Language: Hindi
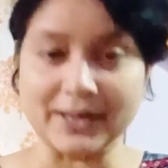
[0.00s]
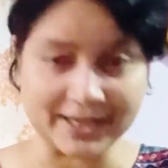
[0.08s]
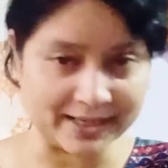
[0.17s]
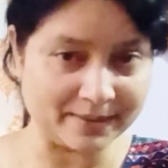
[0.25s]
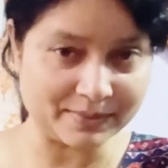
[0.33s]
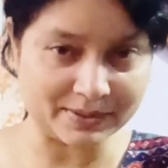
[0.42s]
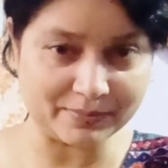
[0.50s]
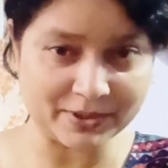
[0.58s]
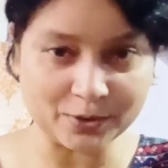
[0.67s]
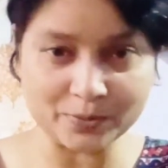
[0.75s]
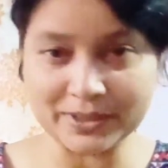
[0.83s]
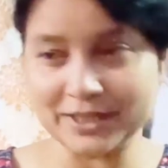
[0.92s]
कि पहले
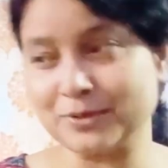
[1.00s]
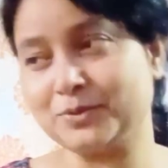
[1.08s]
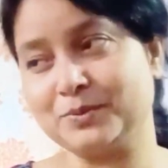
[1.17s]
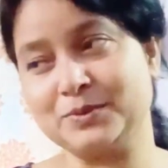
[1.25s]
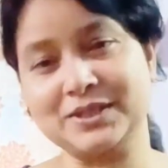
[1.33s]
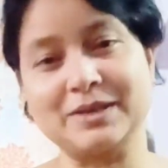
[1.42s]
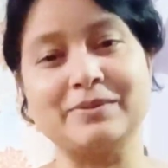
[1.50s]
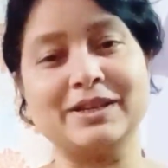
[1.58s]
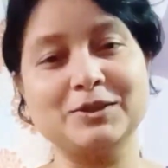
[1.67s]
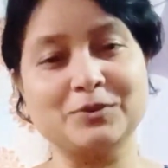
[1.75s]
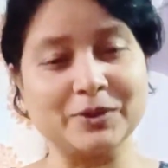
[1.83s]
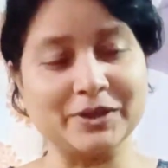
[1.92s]
मैं वीडियो बना लूँ
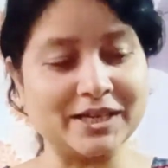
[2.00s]
उसके बाद